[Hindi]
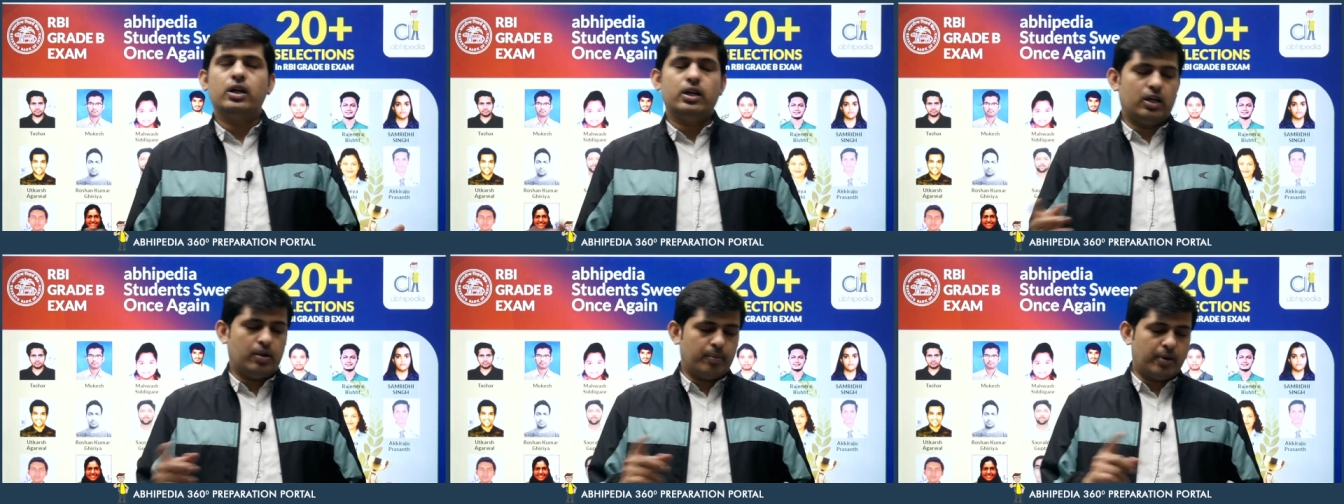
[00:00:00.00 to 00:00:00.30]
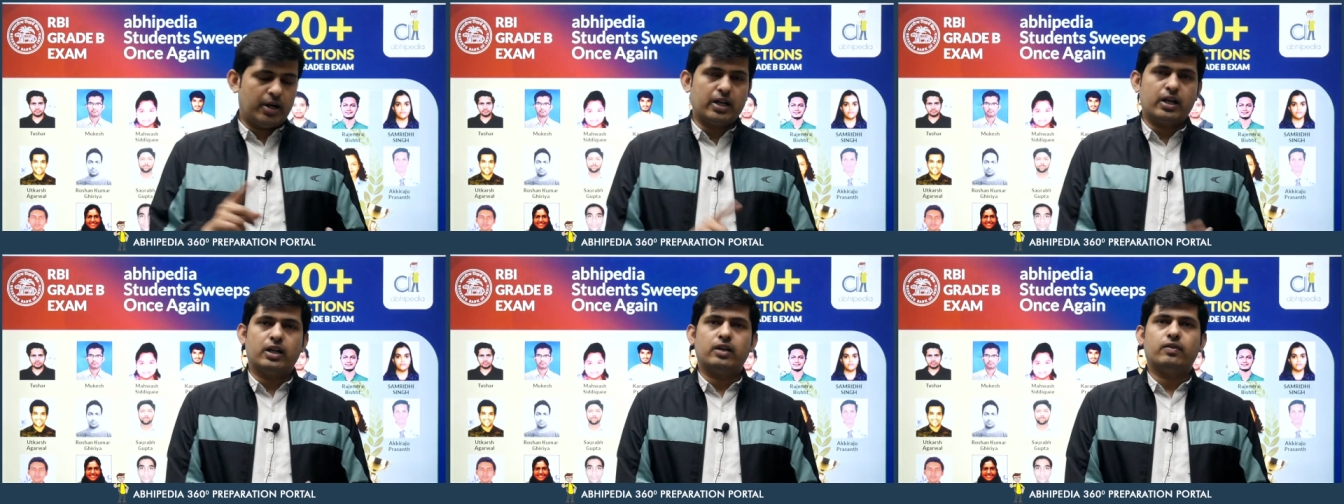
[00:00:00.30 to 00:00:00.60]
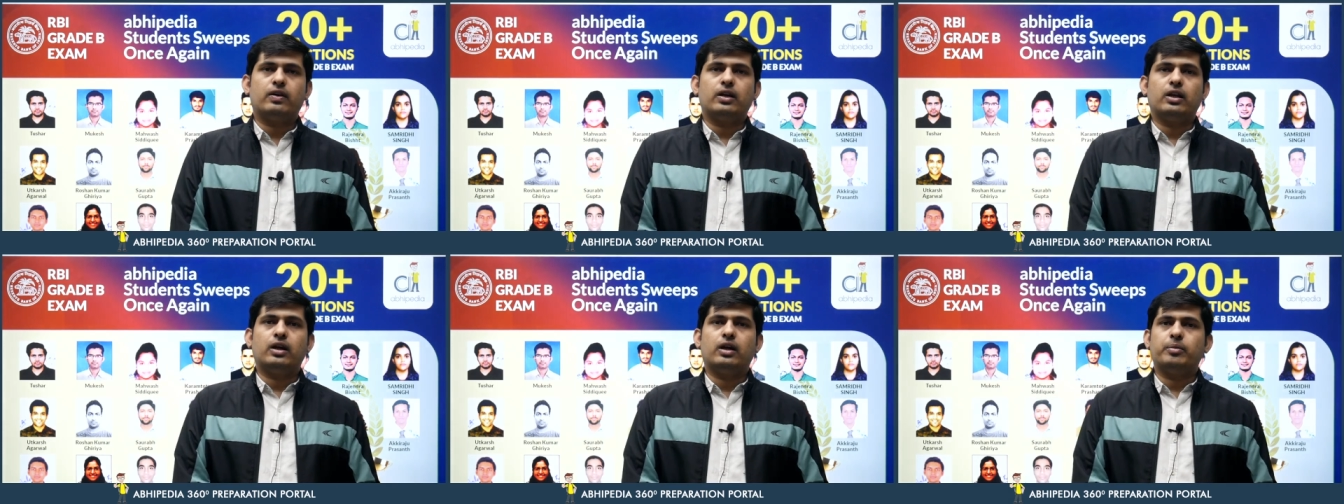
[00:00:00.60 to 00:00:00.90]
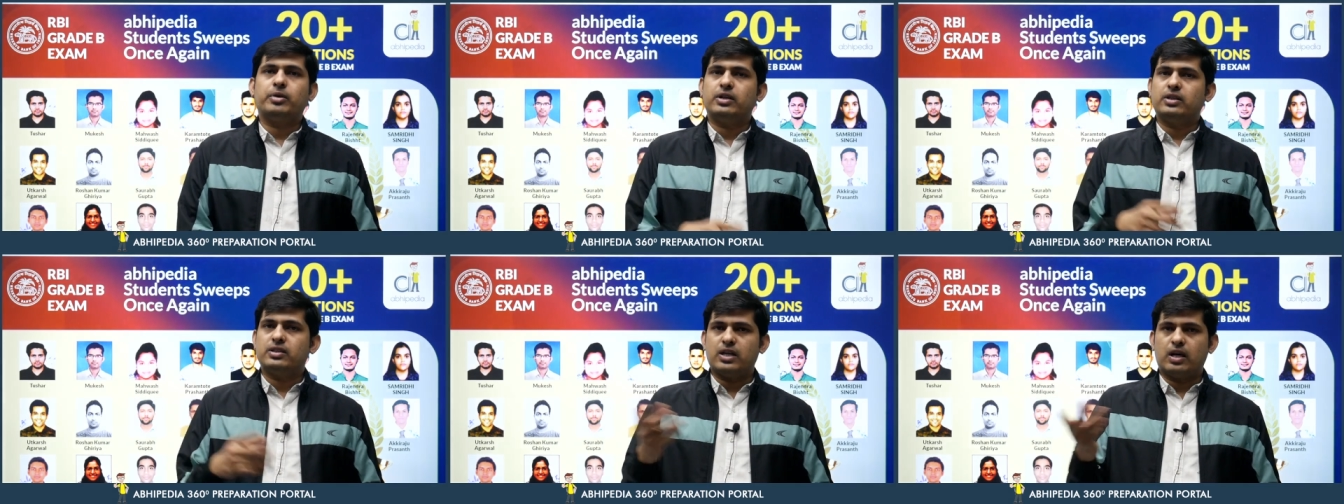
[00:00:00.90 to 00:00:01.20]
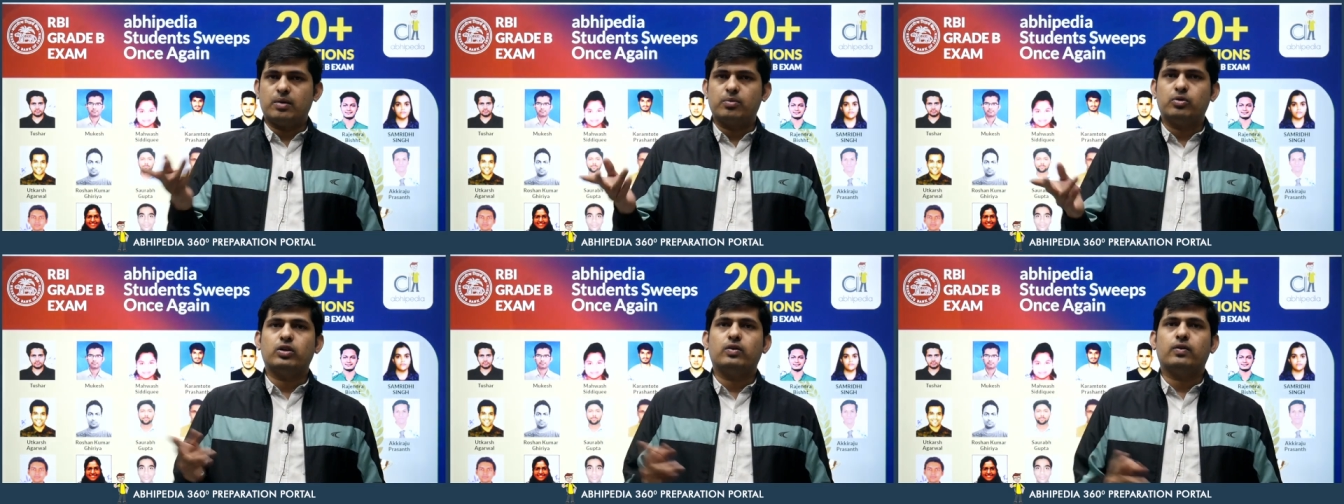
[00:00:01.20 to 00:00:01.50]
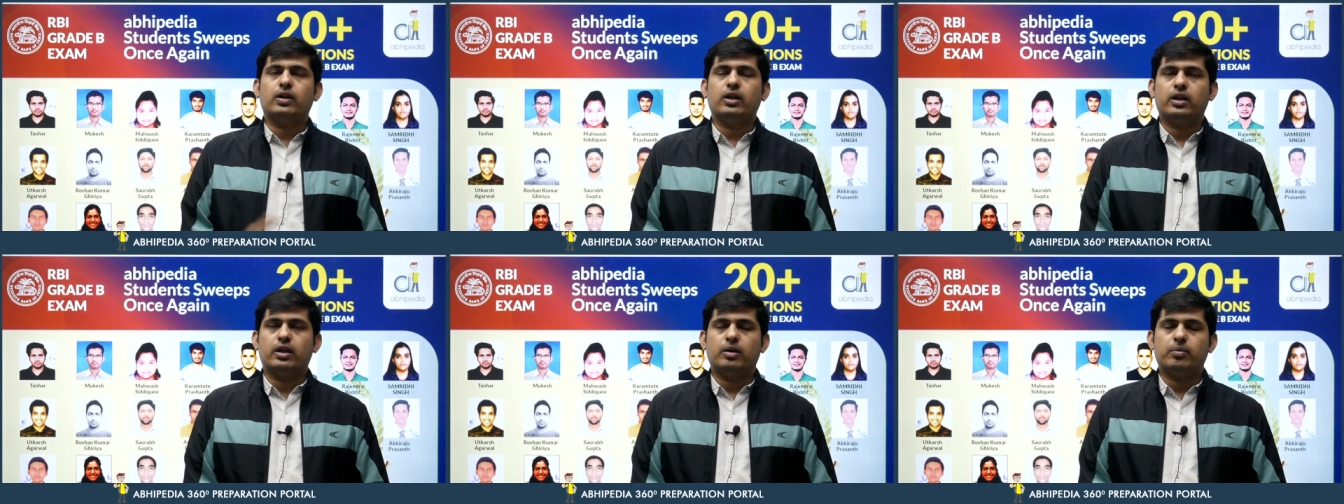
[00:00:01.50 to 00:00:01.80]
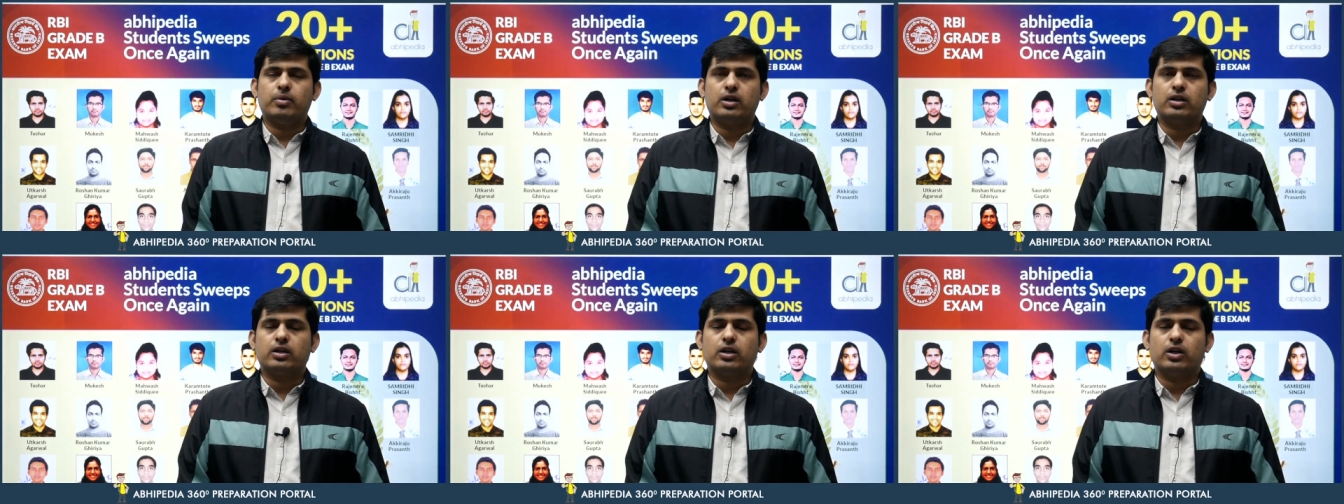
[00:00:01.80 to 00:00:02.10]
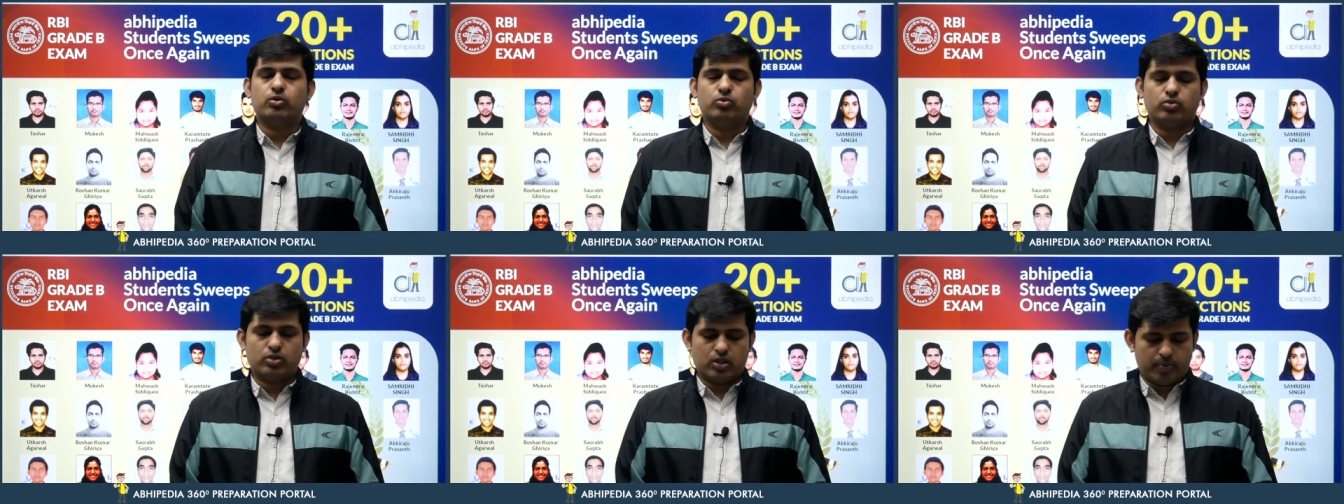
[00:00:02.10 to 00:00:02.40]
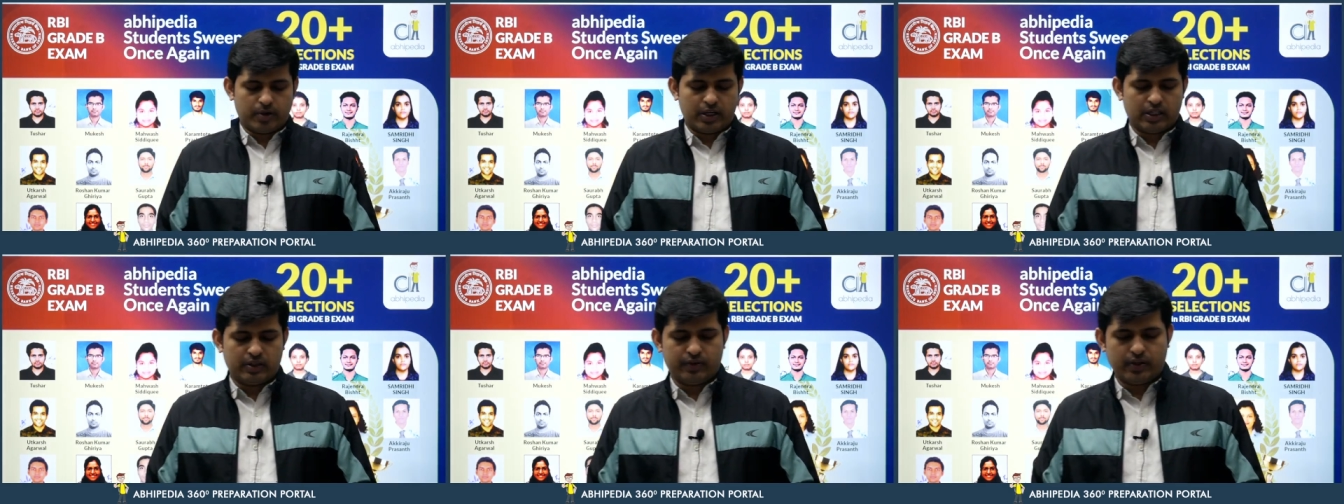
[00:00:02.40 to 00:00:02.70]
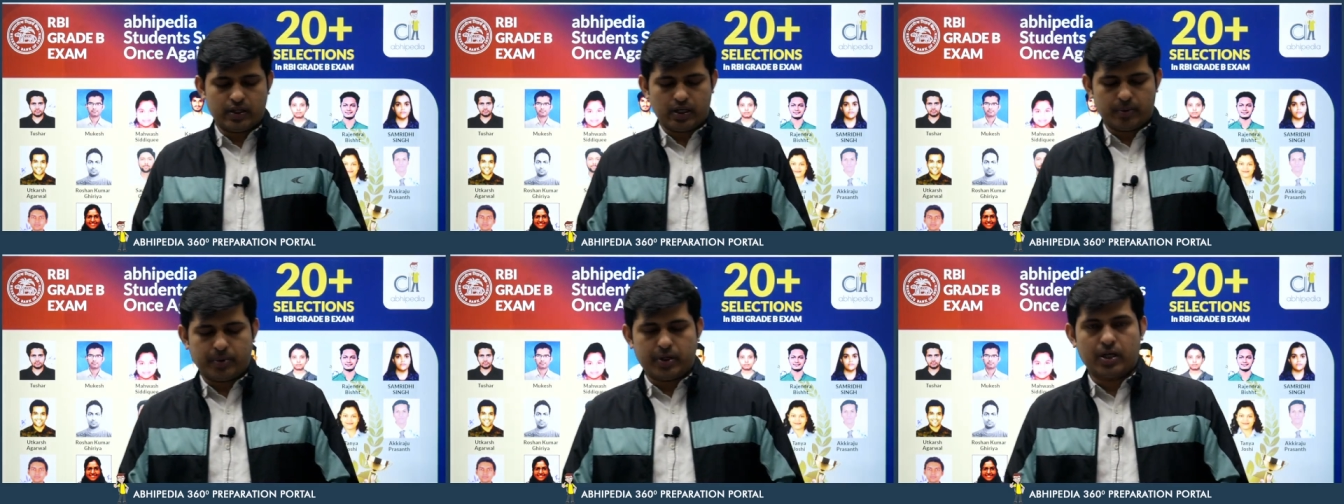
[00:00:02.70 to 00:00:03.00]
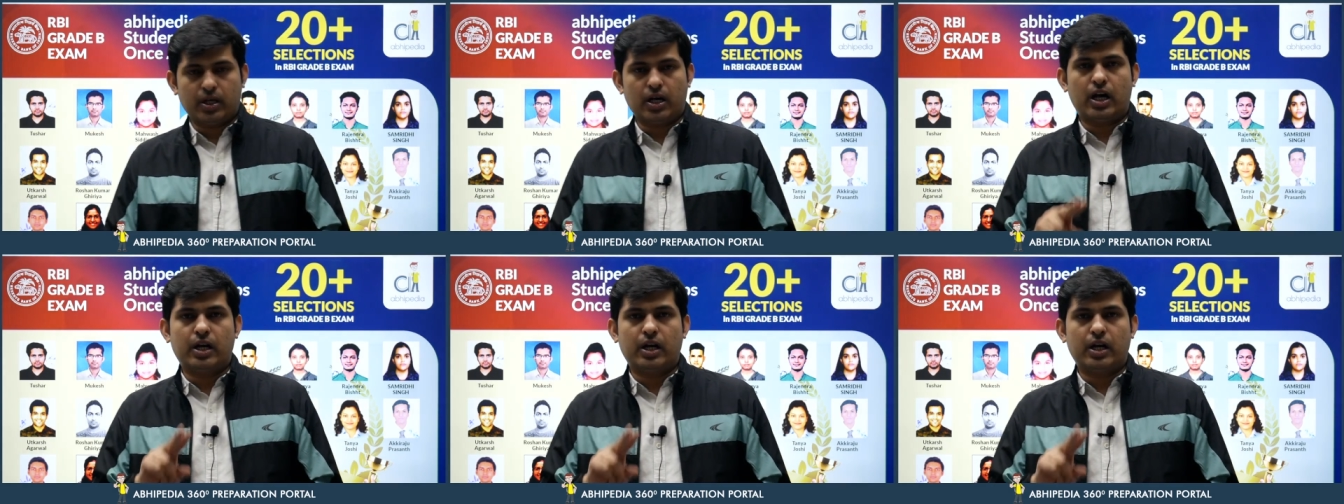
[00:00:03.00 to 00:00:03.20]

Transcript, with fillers: नबार्ड आने वाला है अभी एग्ज़ाम होने वाला है नबार्ड का उसके बाद फिर आपका